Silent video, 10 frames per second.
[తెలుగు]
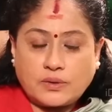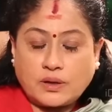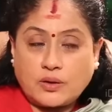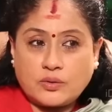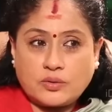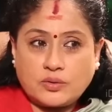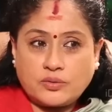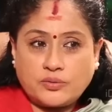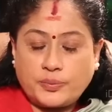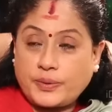క్రౌడ్
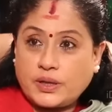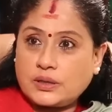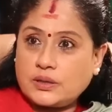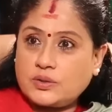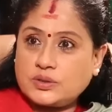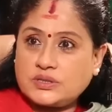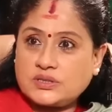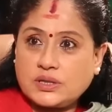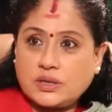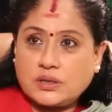విపరీతంగా
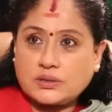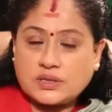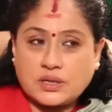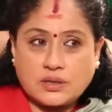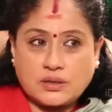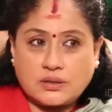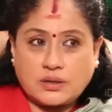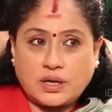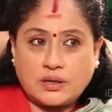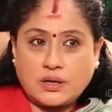వచ్చేసి అసలు
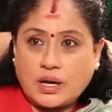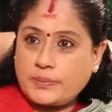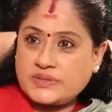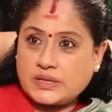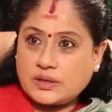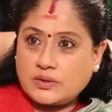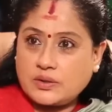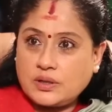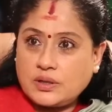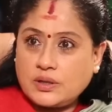ట్రైన్ ఆపేశారు
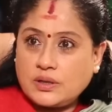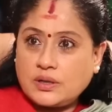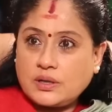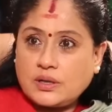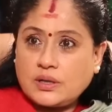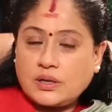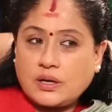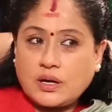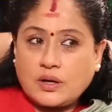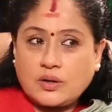
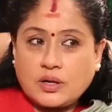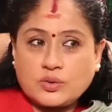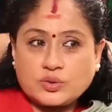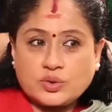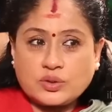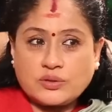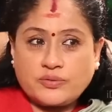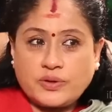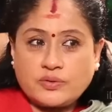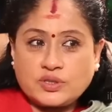నాకు ఆ రోజు కొంత
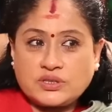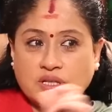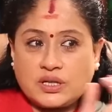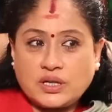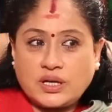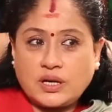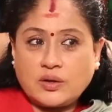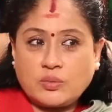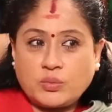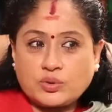ఫీవర్ వచ్చిందంటే
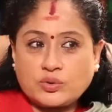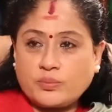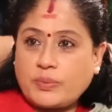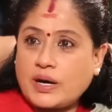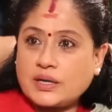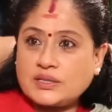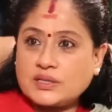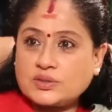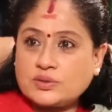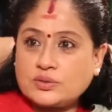డైలో మొత్తం పాట
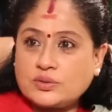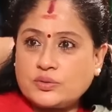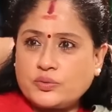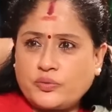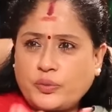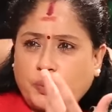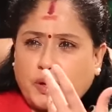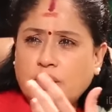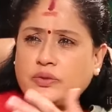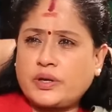చేస్తూ
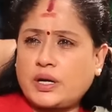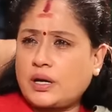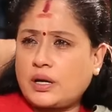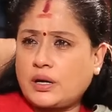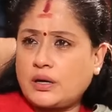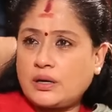విపరీతమైన ఎండ